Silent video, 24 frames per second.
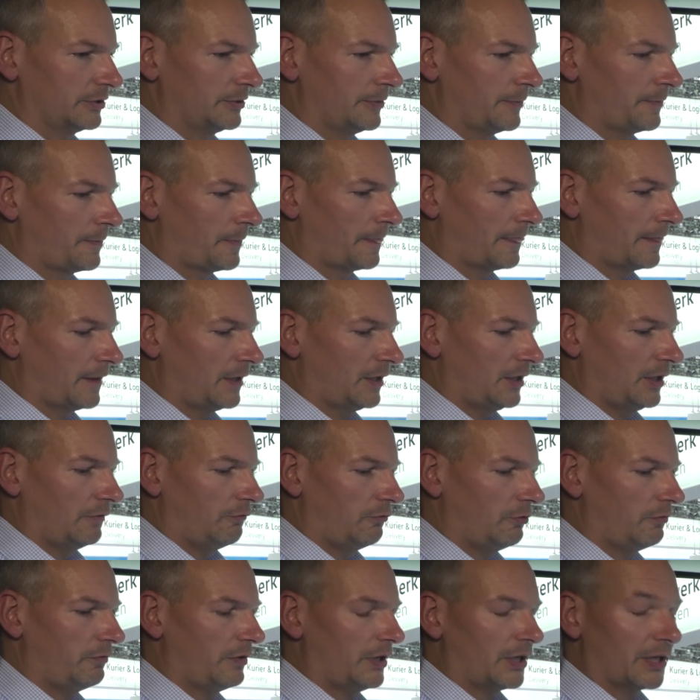Ne?
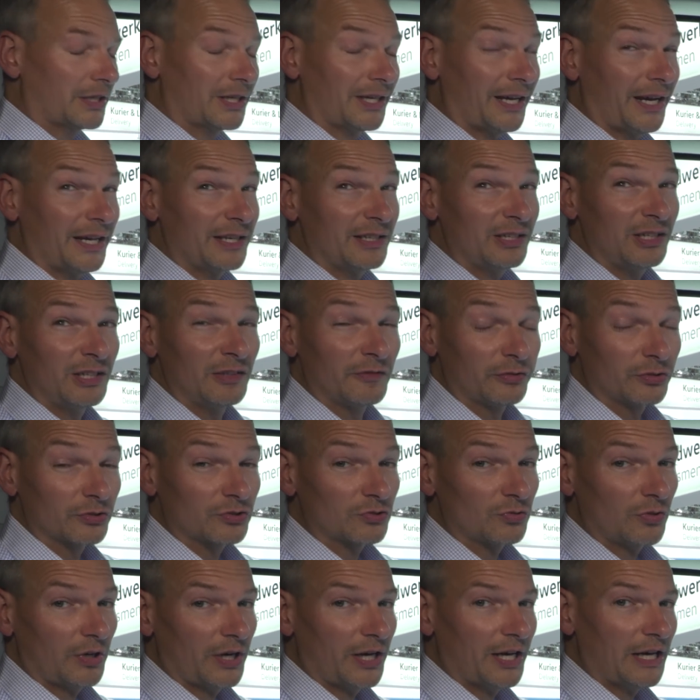Wo wir keine Info
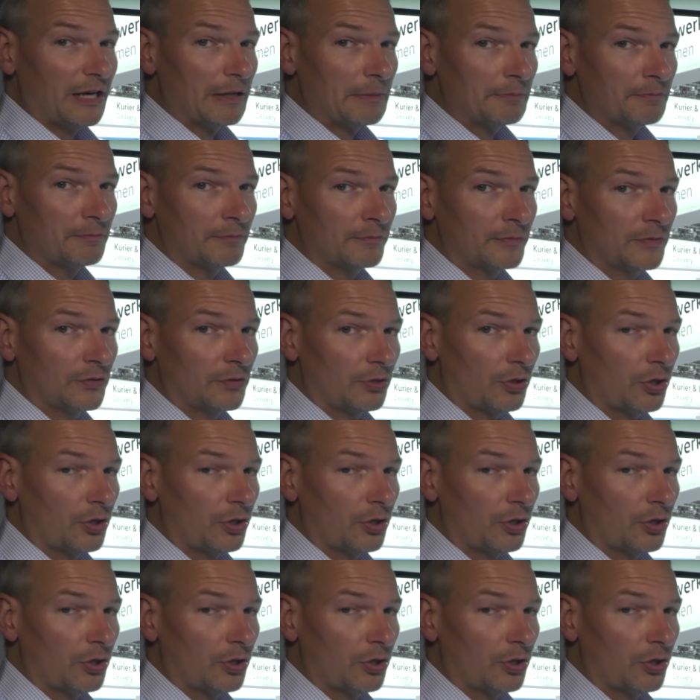zu haben,